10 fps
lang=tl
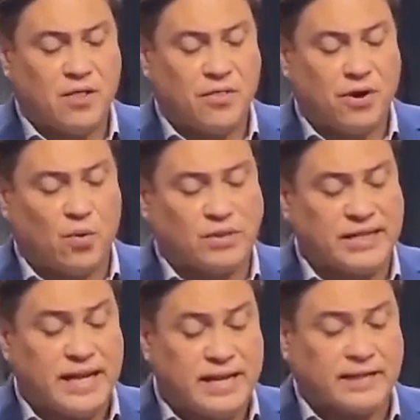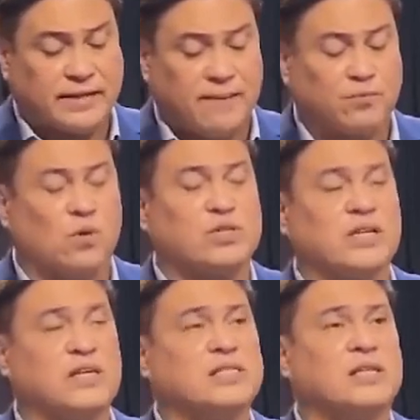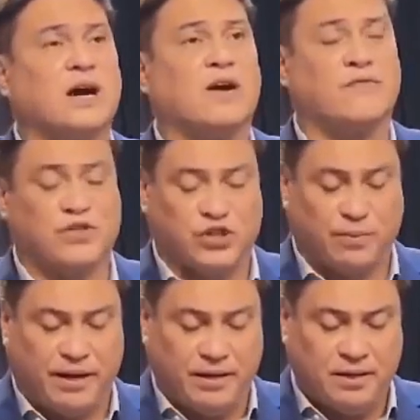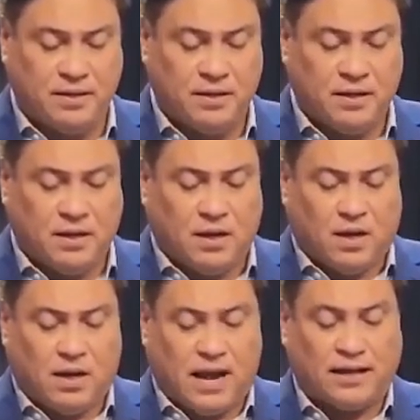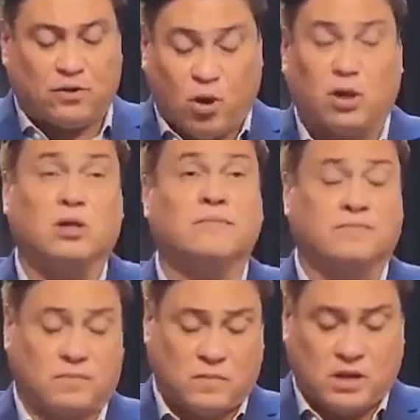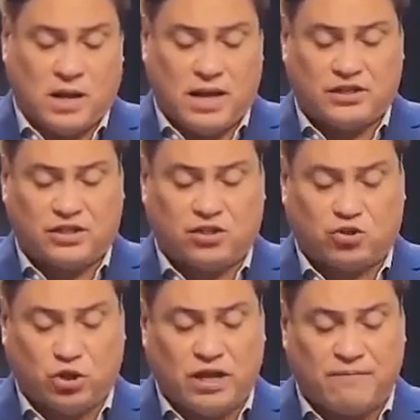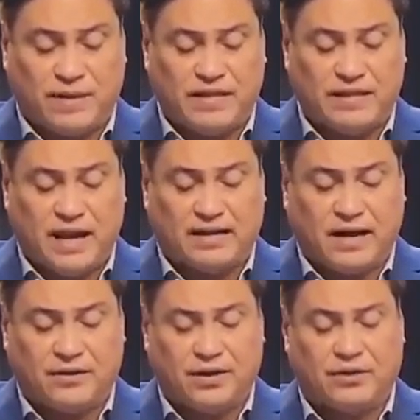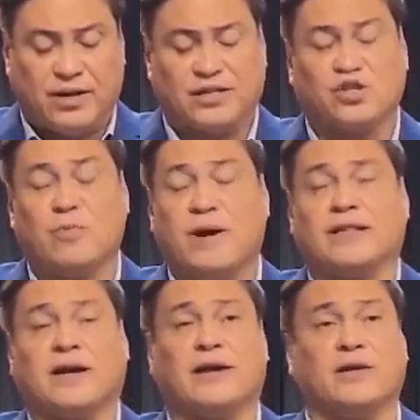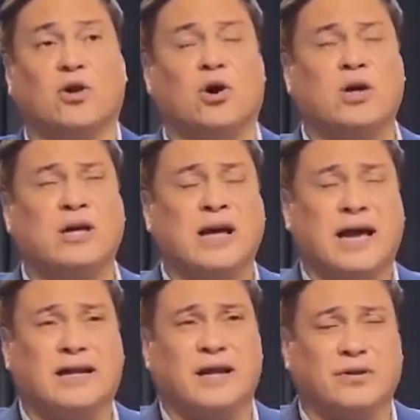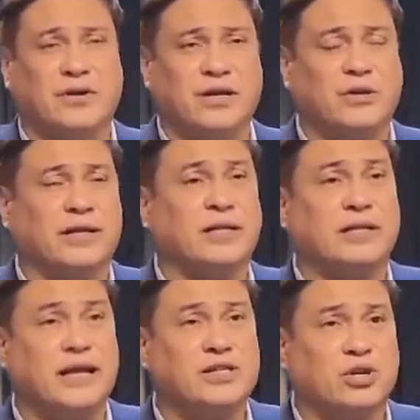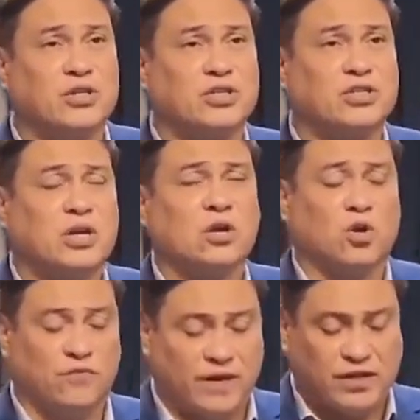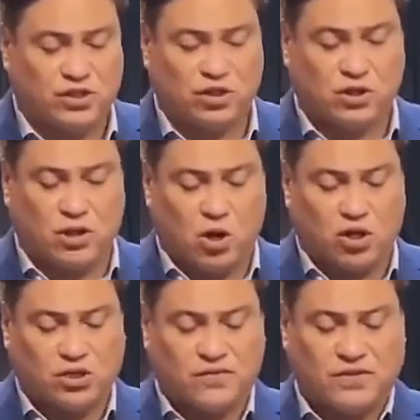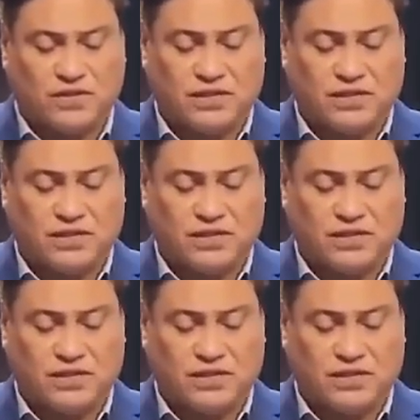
there was any attempt to assist our fishermen at all, as should have been done under international humanitarian law and under the United Nations Convention on the Laws of the Sea.